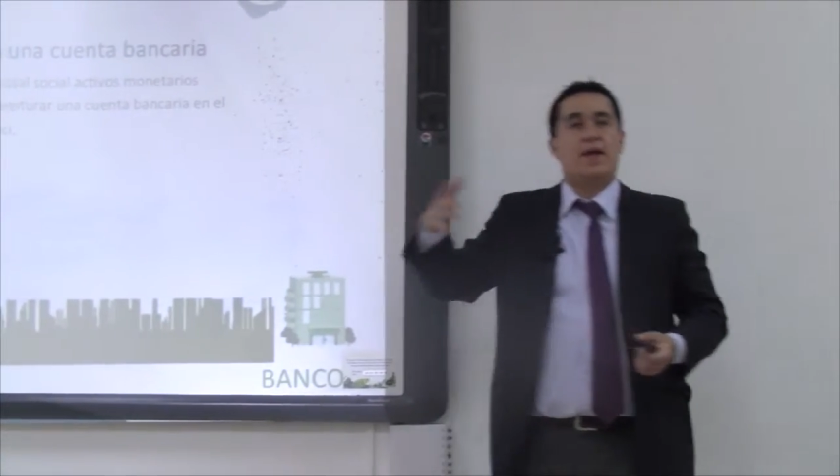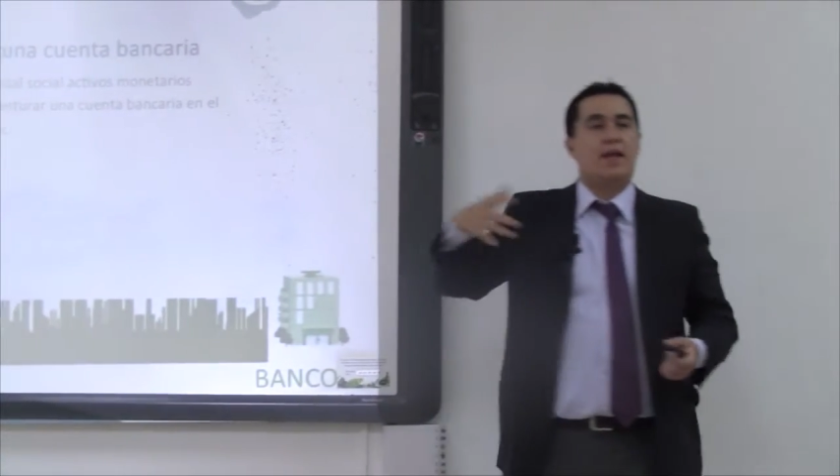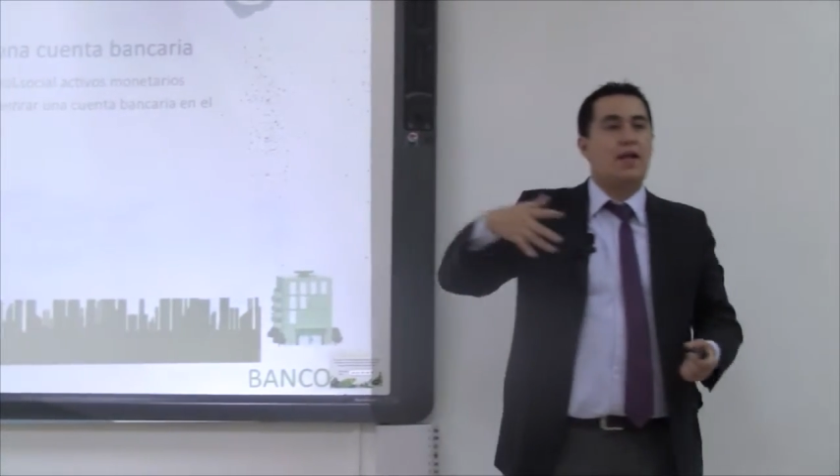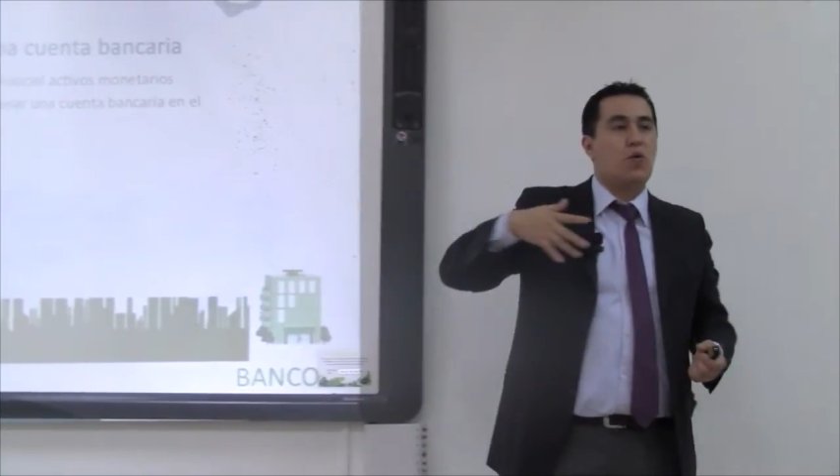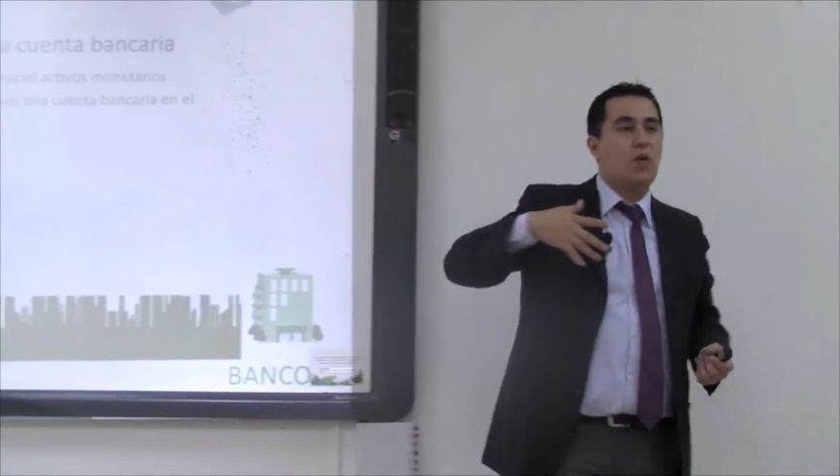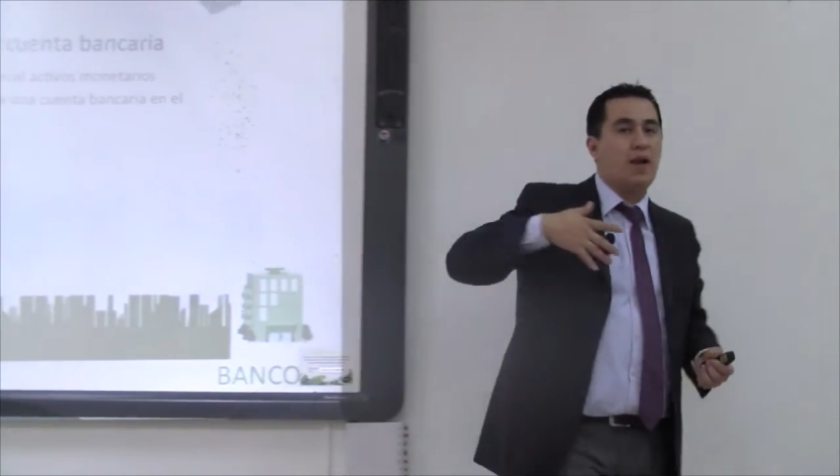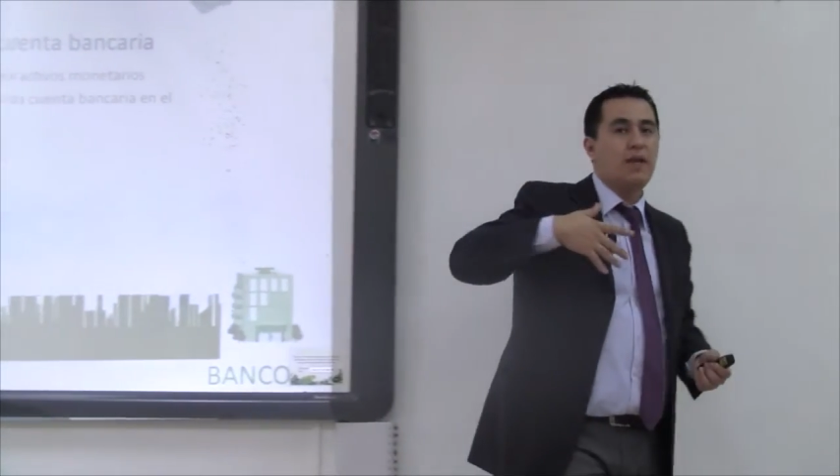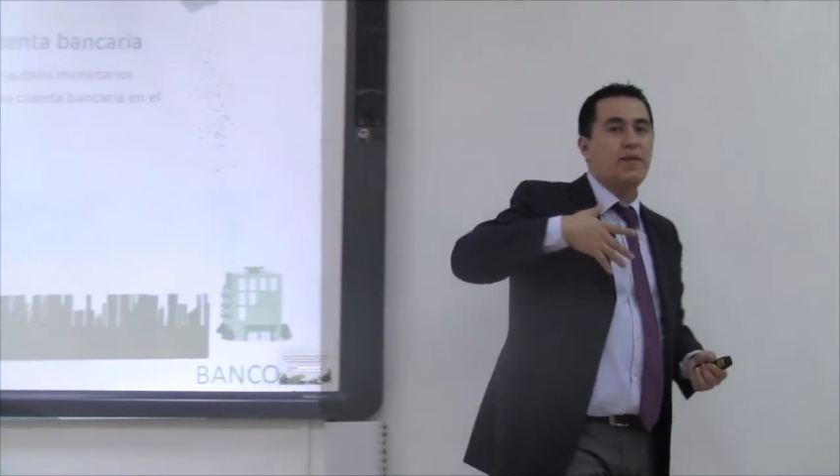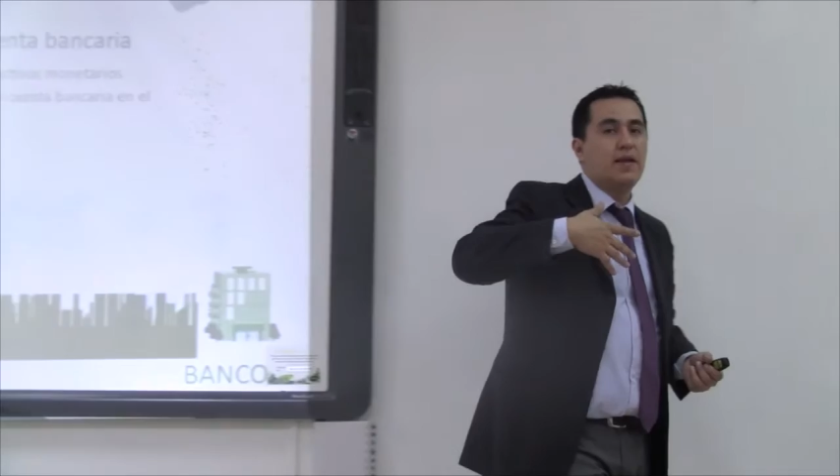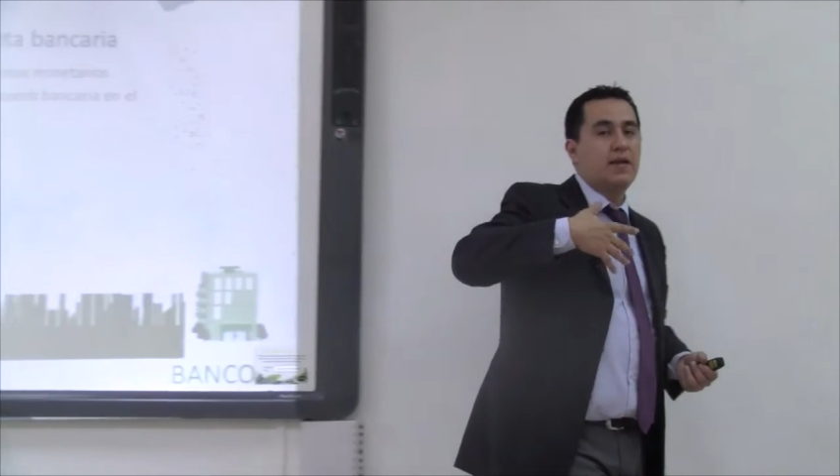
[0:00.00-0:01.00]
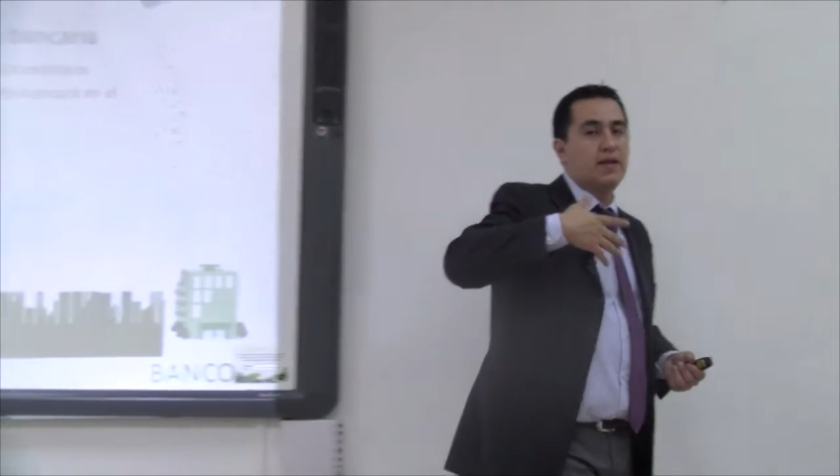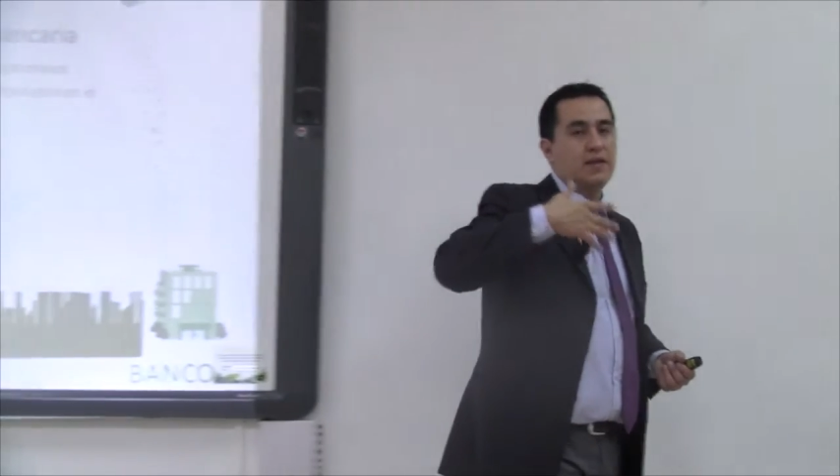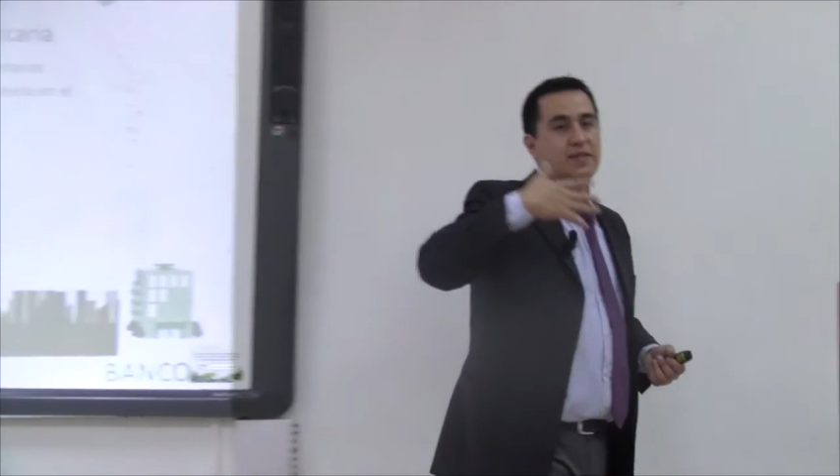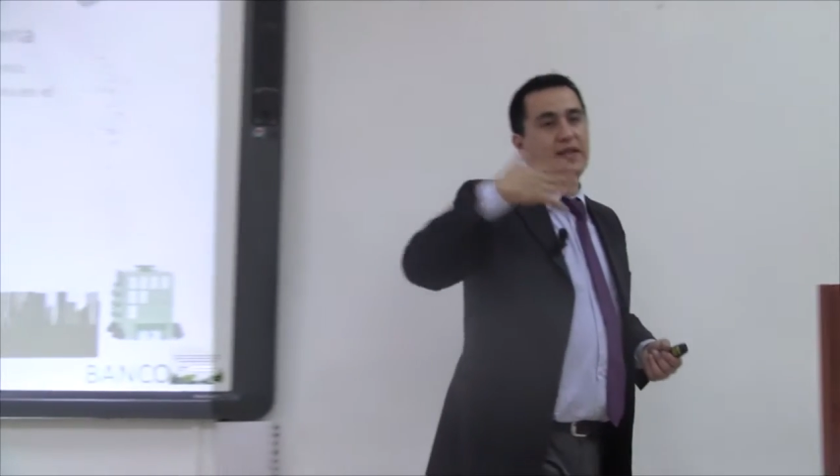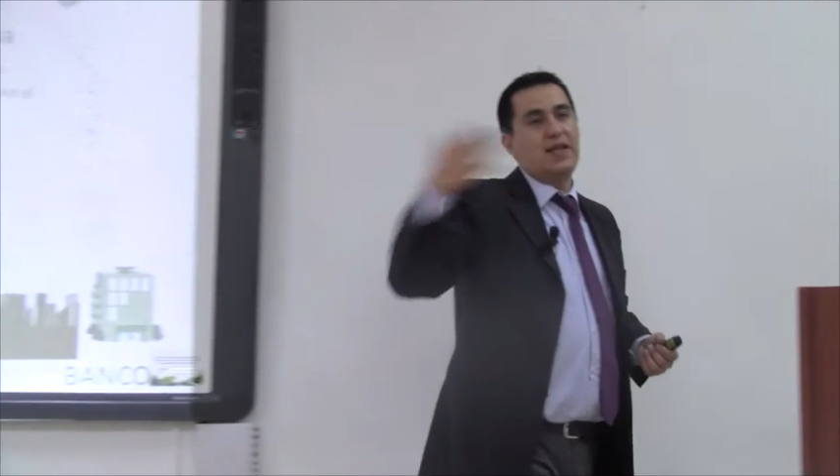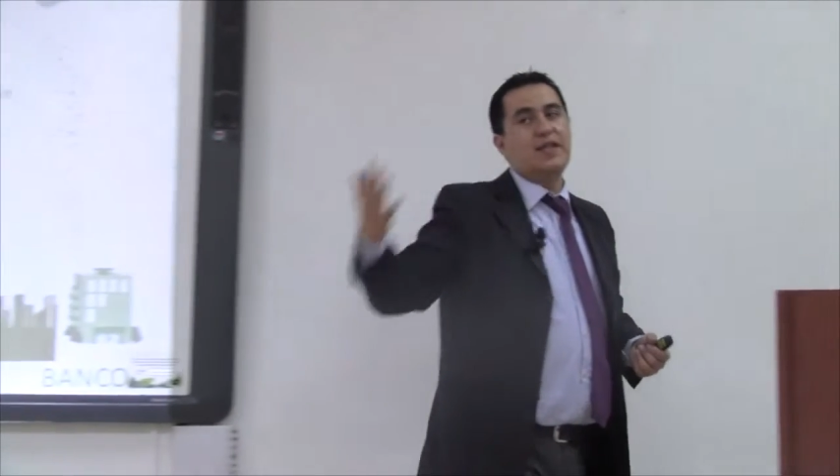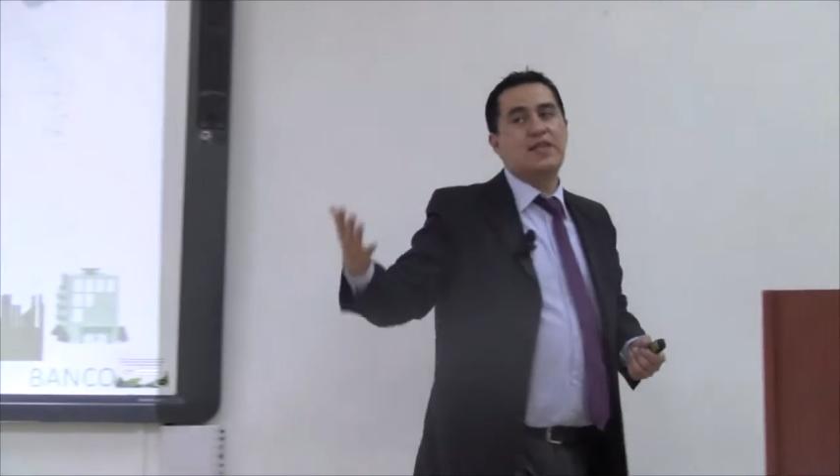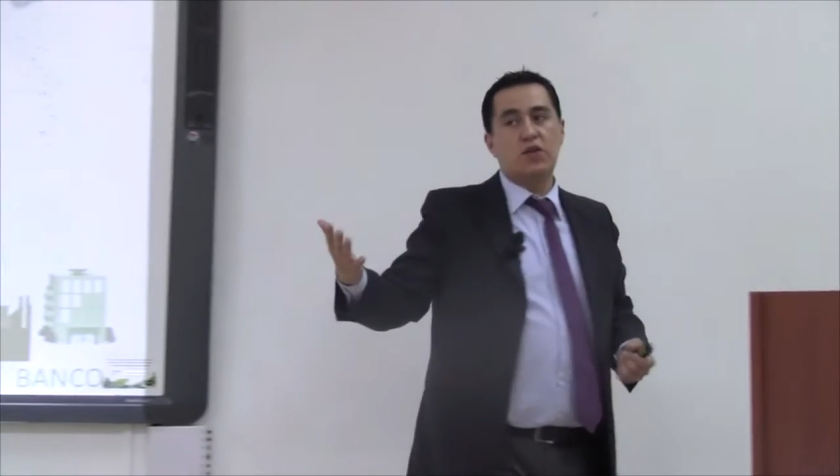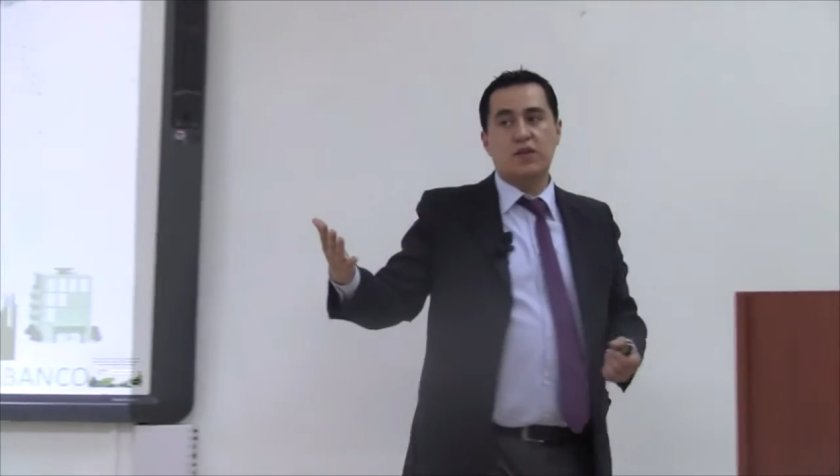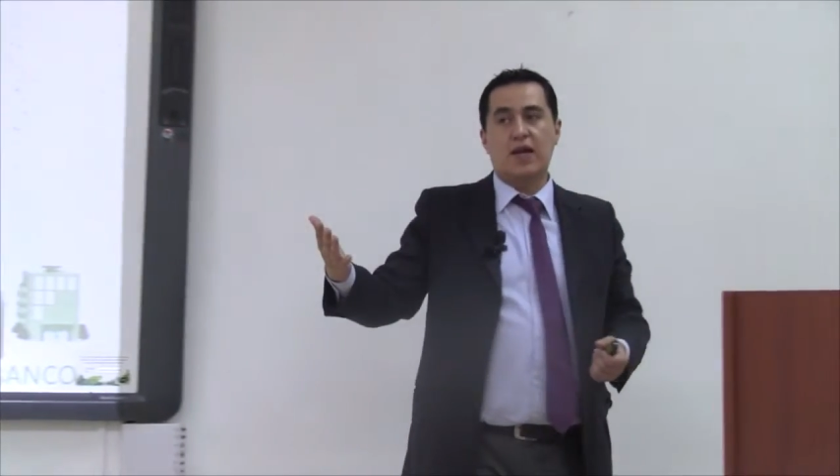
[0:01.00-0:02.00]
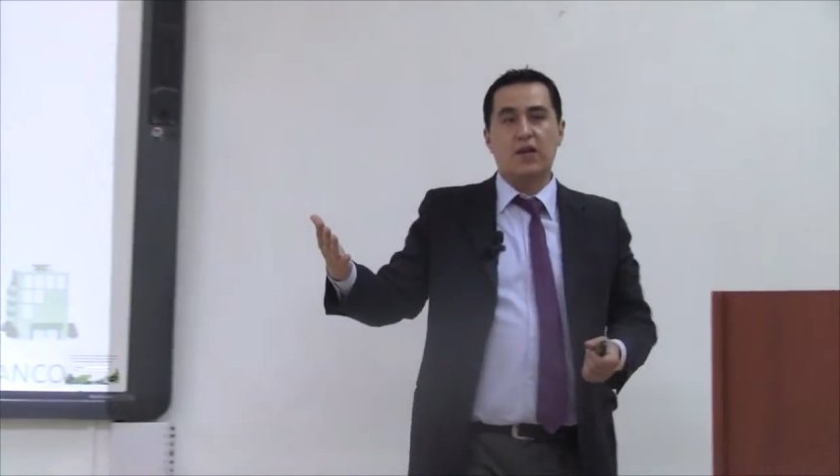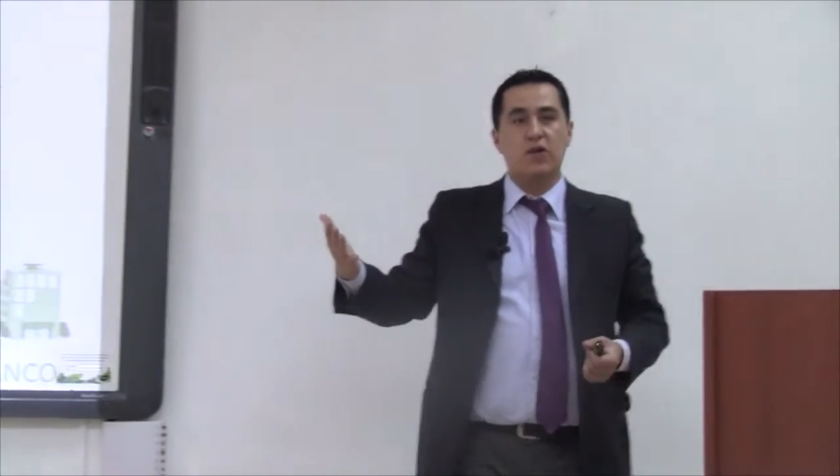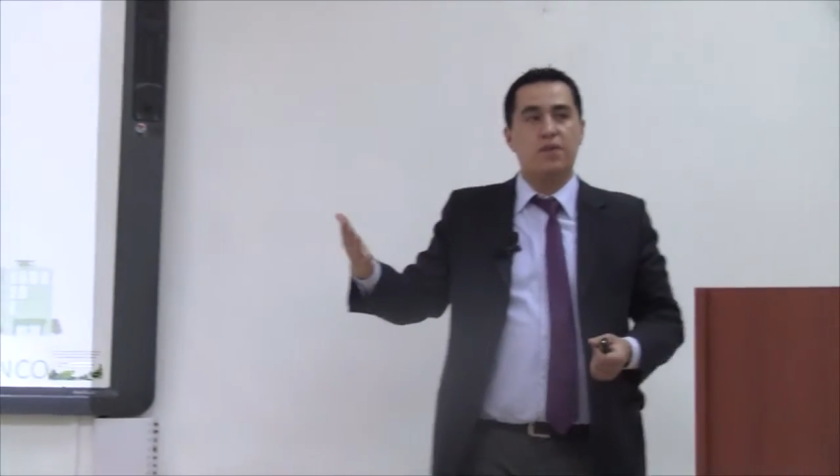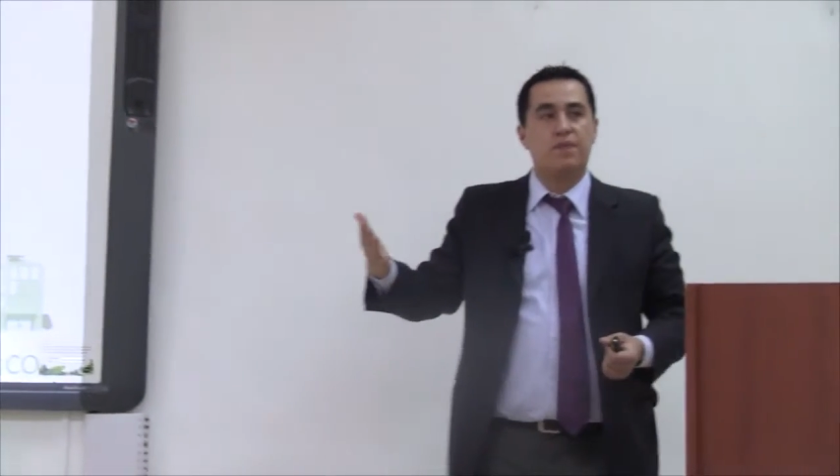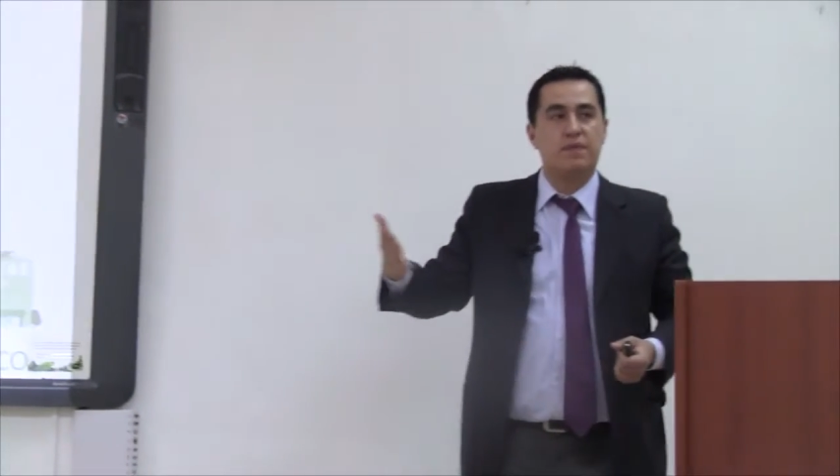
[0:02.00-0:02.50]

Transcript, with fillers: en la cual se le dice al notario